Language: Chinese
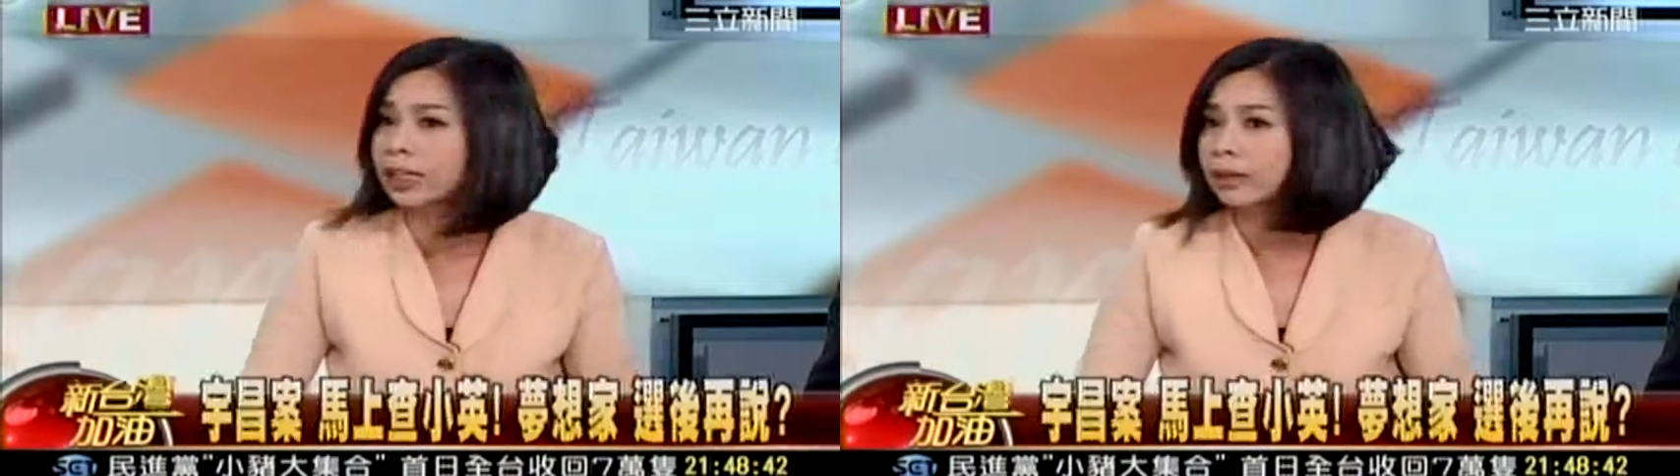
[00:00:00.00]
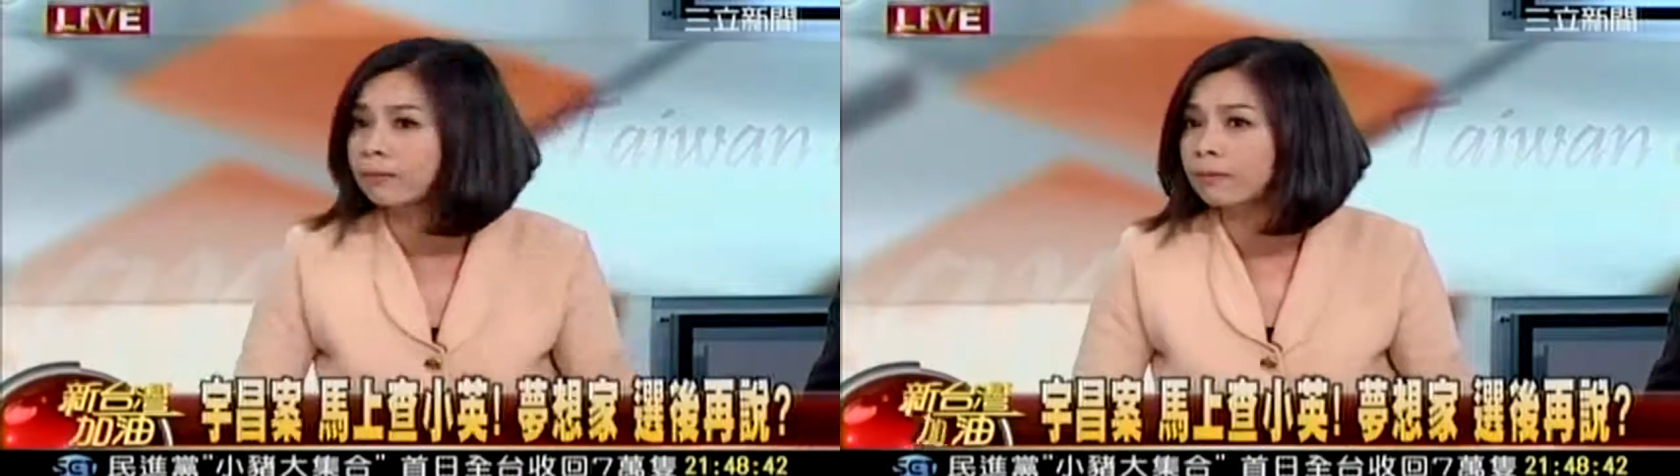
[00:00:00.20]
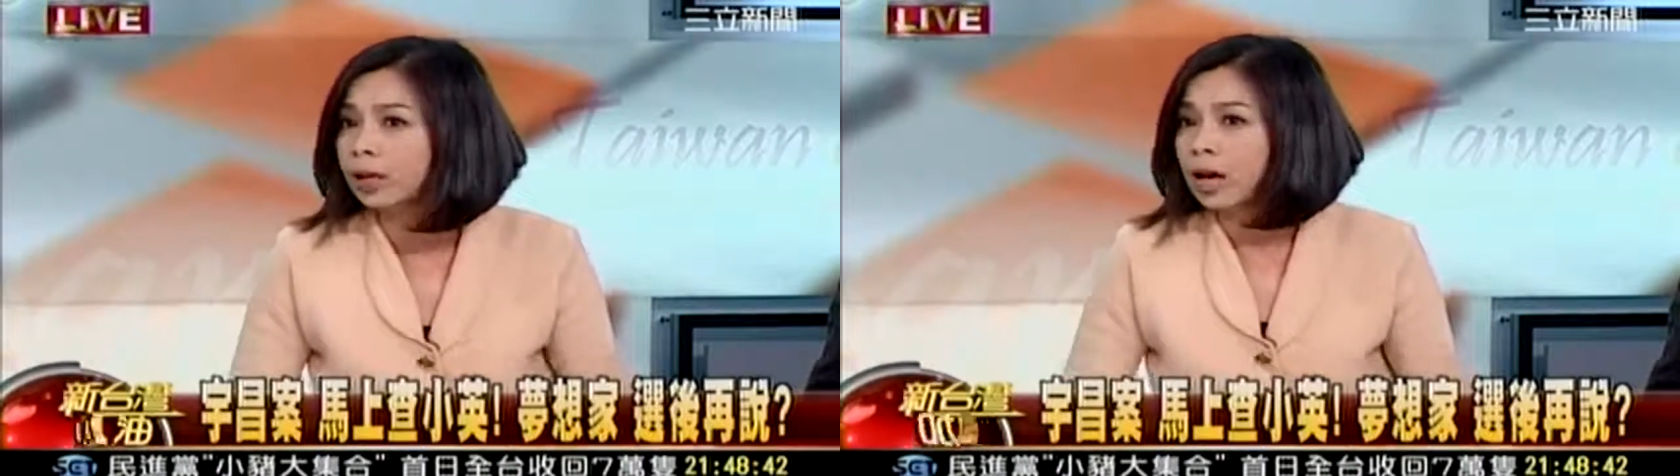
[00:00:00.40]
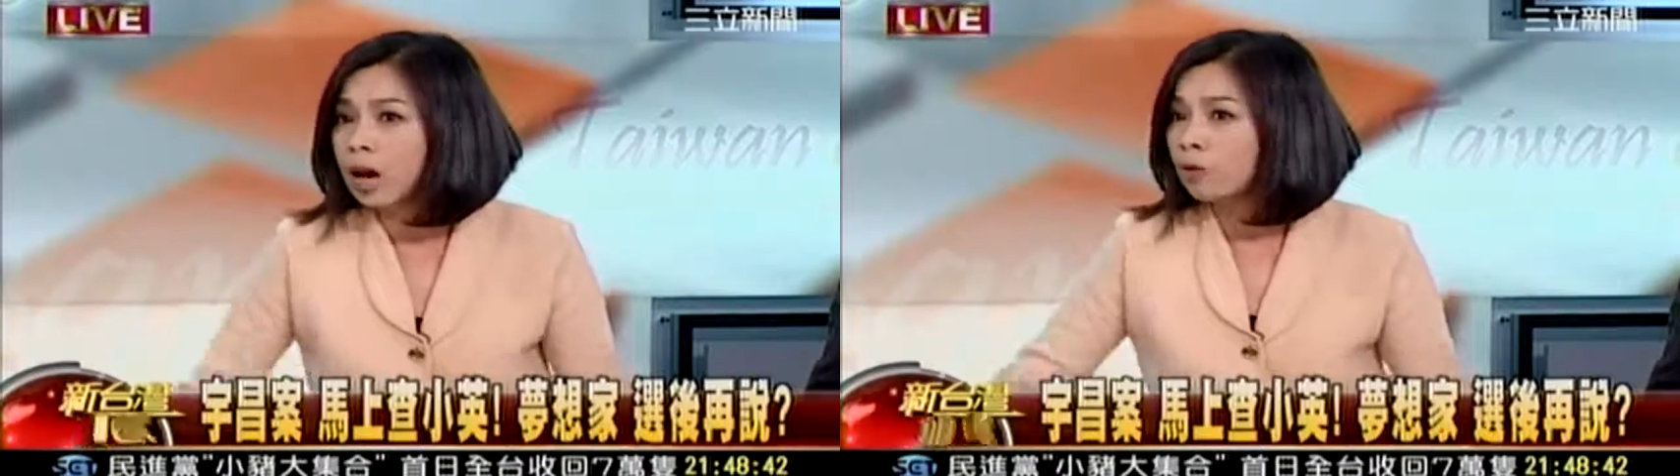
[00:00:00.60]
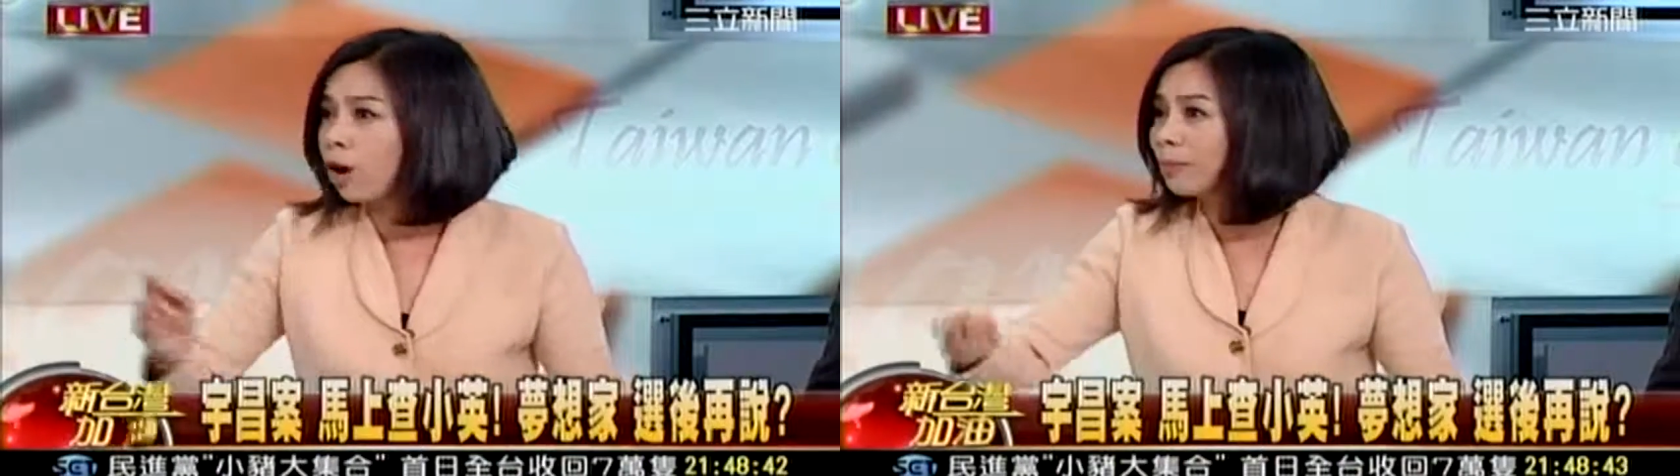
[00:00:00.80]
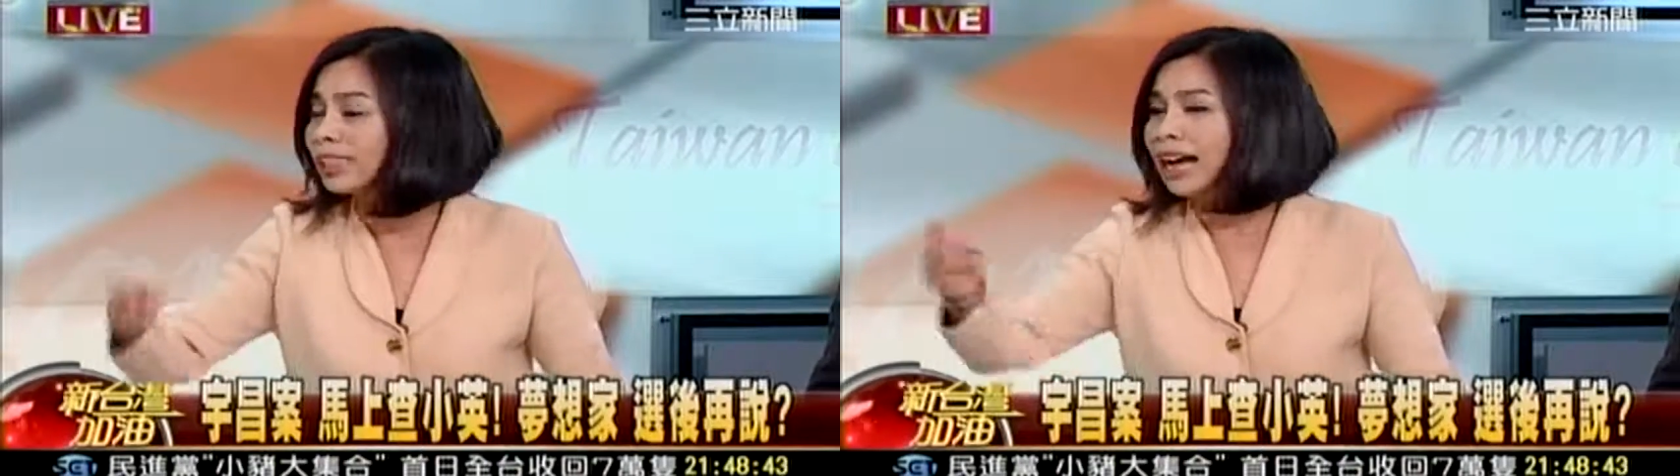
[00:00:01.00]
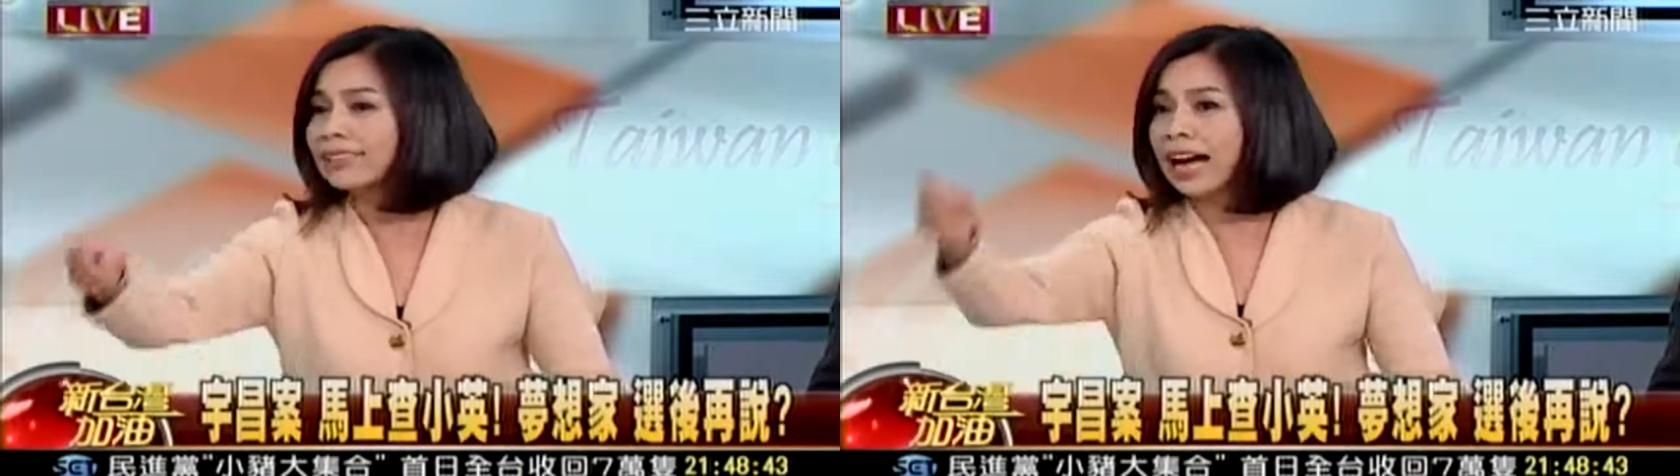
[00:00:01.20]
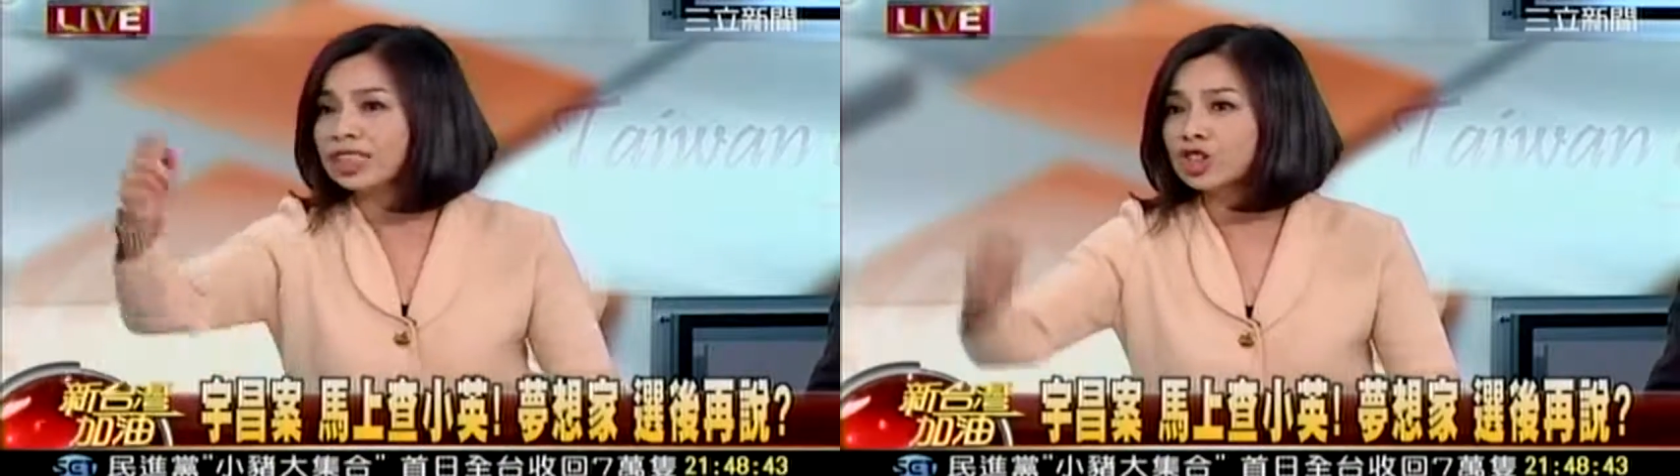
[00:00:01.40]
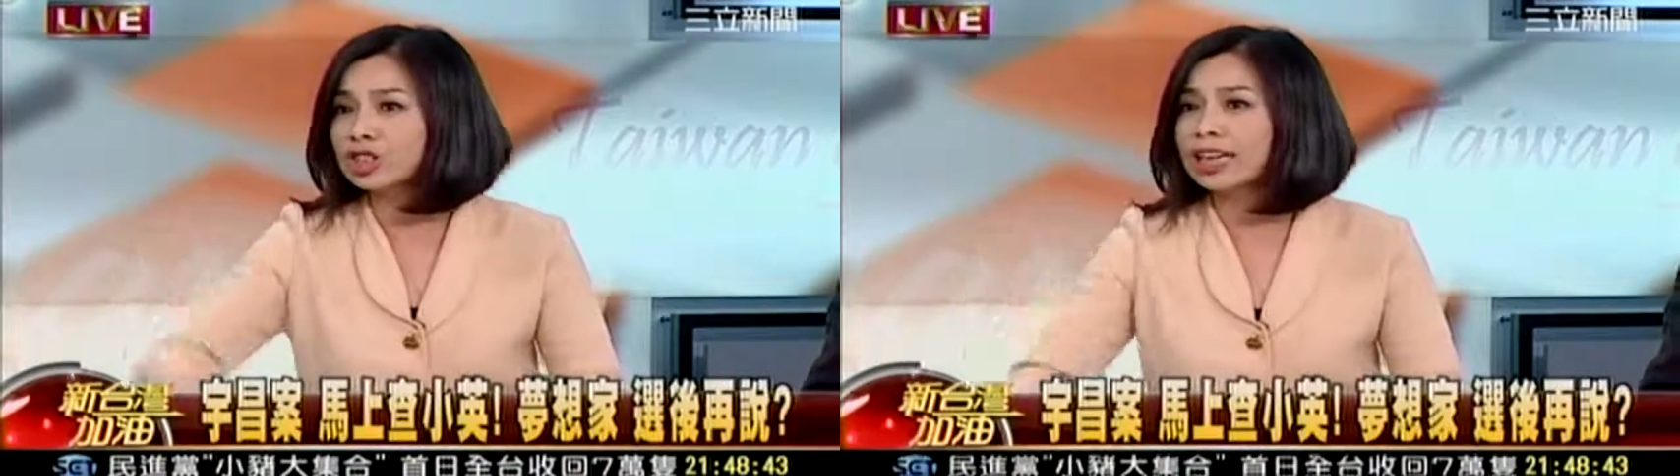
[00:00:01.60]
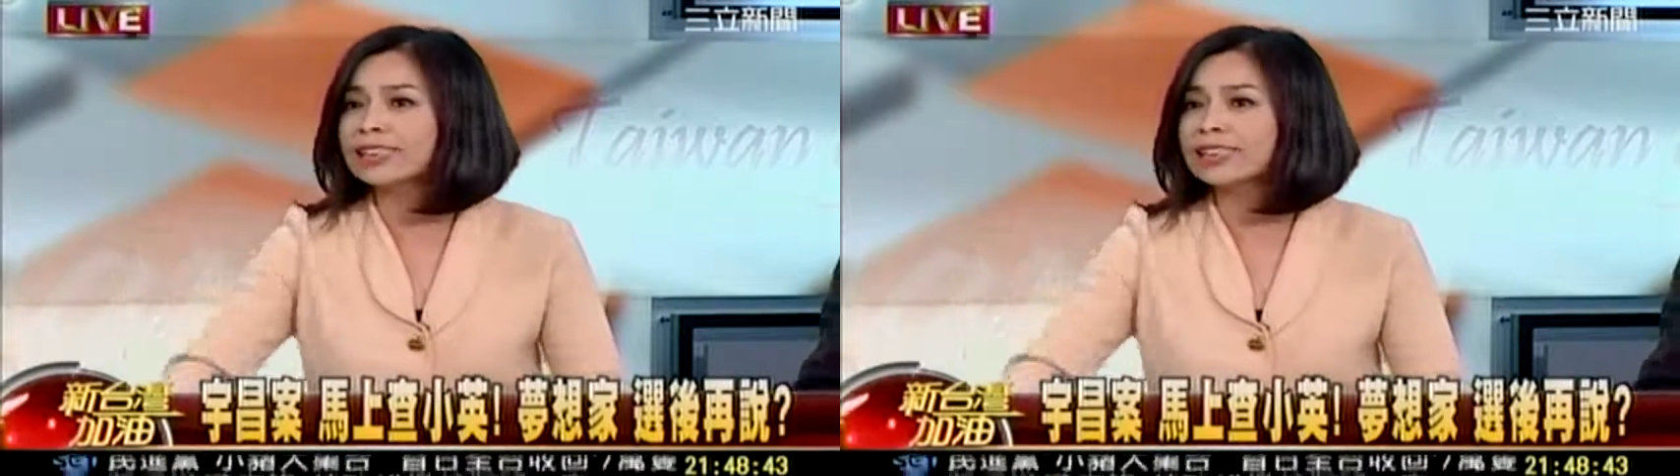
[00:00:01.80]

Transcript: 利。国民党党营事